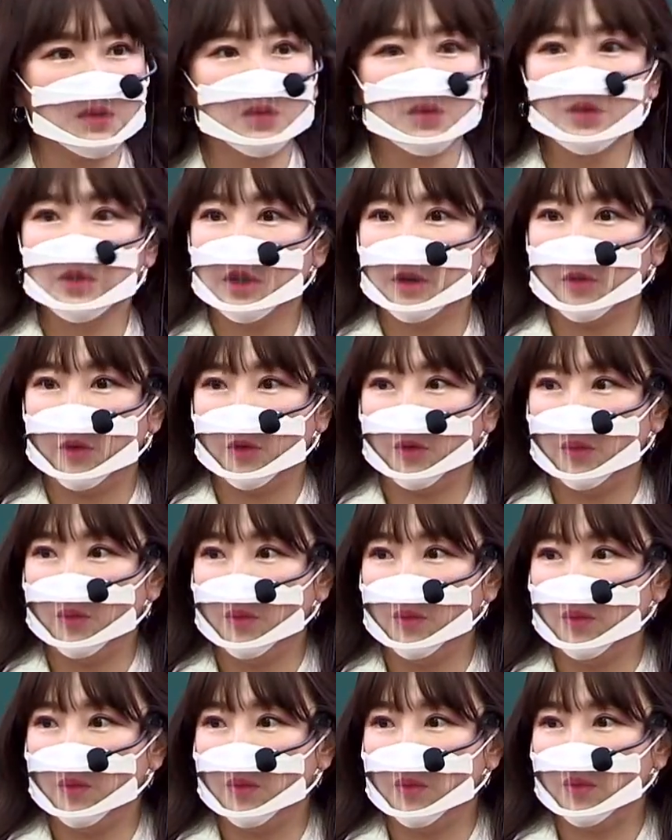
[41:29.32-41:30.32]
썼는데 뭐.
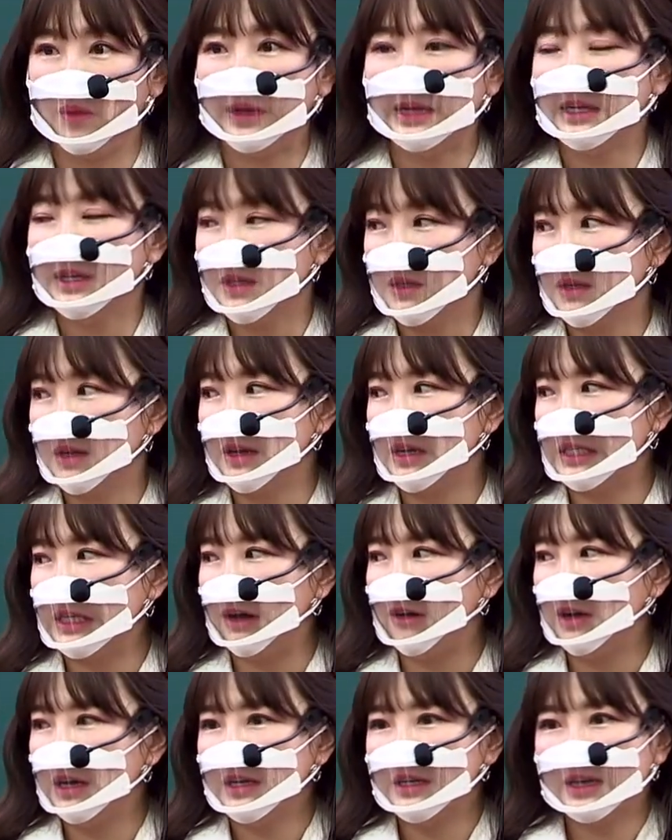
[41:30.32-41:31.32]
음.
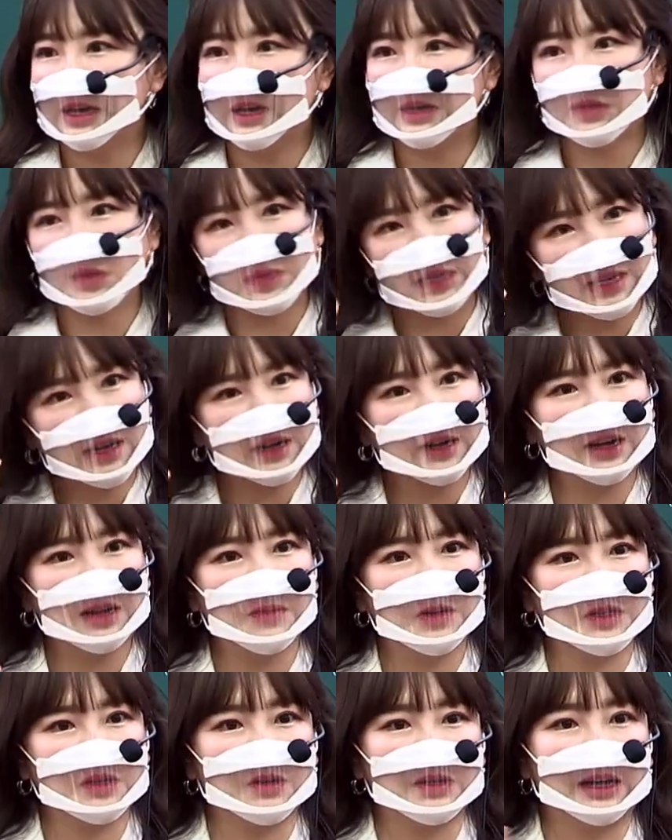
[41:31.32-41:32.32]
그래서 계속
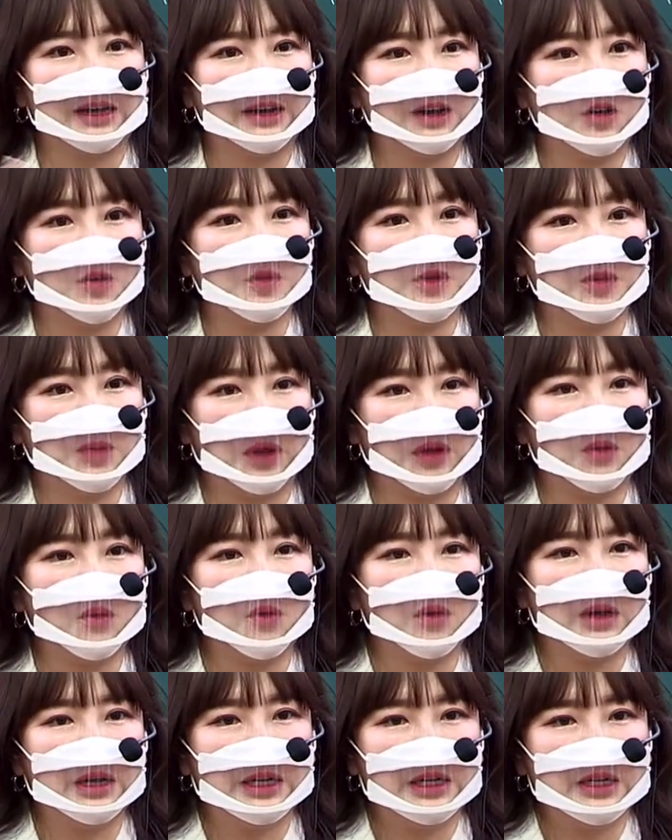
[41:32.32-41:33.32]
생각하면서 따라오면
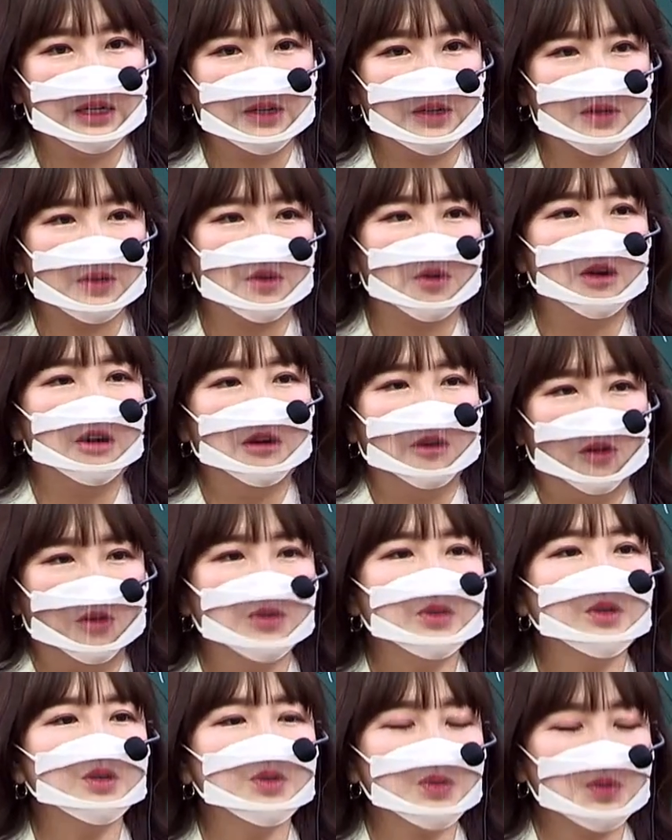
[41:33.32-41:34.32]
되고 그리고
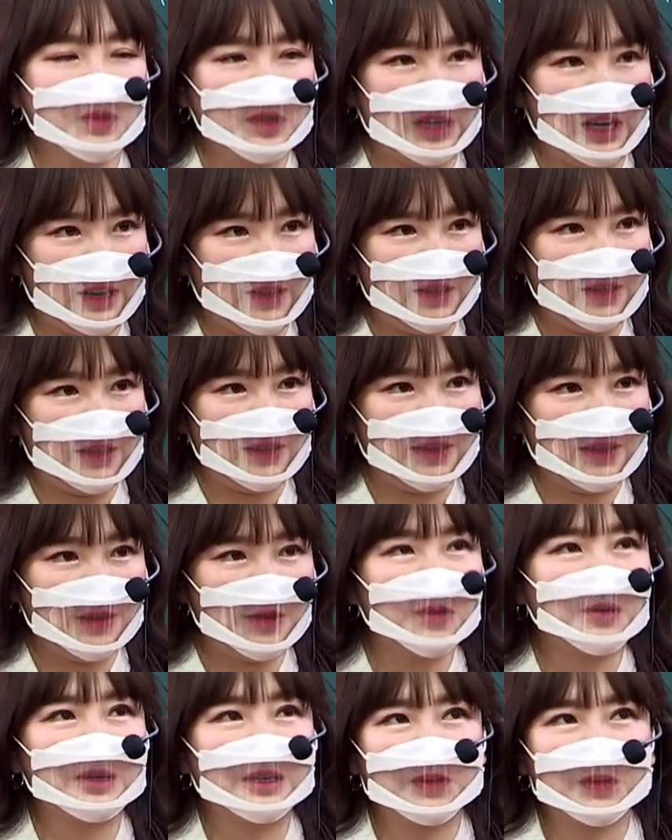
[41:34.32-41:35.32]
어느 순간
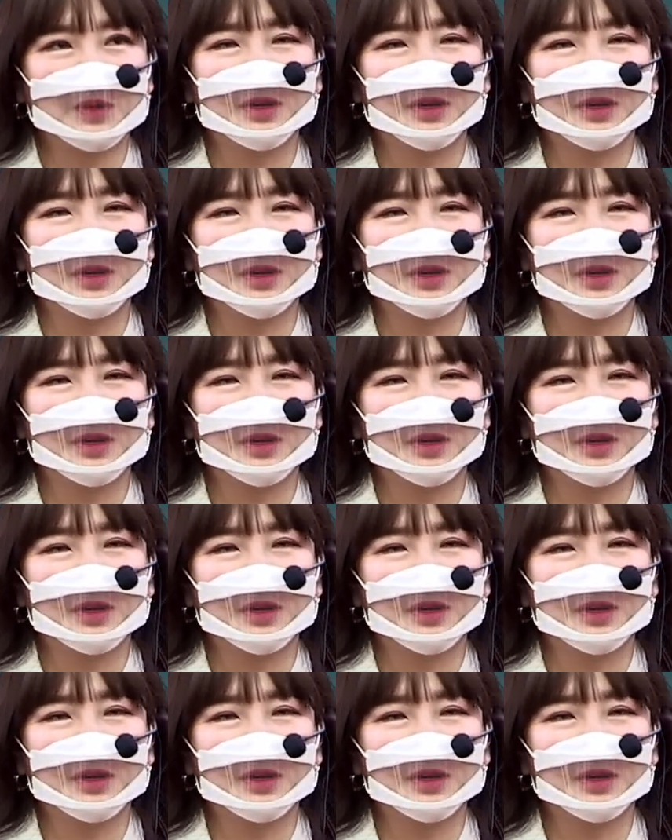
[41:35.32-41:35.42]
이건 그냥